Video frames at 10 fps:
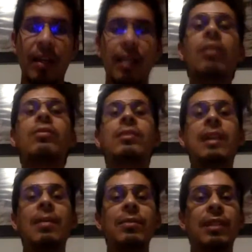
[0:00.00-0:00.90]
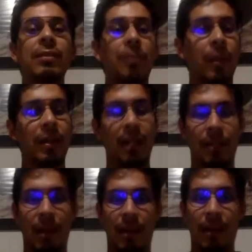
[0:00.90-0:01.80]
Y nos estamos dando cuenta que
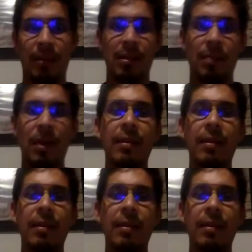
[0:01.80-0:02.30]
para participar